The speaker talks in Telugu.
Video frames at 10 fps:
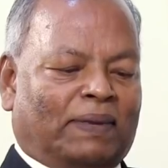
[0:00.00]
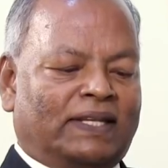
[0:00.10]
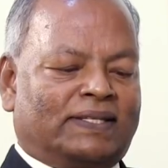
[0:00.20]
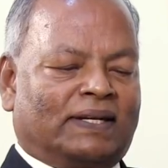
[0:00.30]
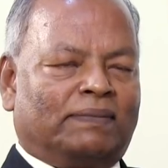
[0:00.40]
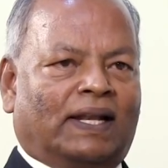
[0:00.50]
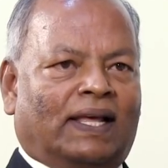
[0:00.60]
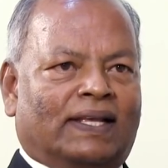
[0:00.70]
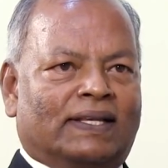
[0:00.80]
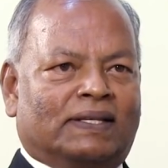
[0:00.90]
పరిశ్రమల
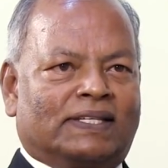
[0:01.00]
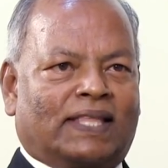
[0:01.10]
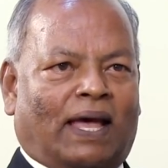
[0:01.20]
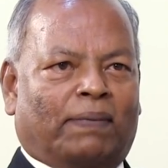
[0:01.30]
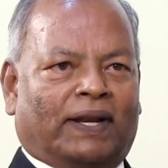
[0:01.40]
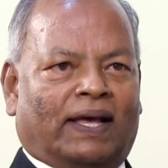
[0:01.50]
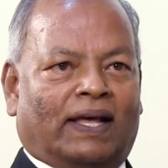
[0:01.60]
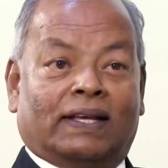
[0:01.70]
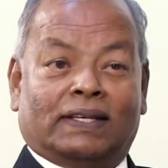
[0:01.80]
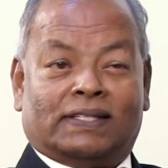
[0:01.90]
స్థాపన
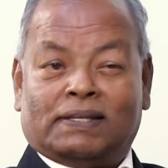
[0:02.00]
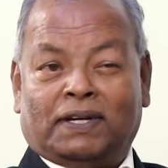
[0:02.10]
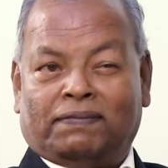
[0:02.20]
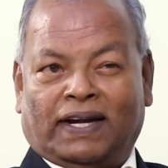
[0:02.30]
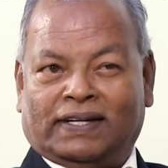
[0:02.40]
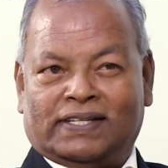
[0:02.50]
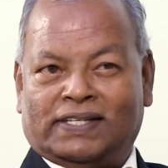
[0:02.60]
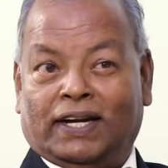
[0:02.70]
సిమెంట్ ఫ్యాక్టరీస్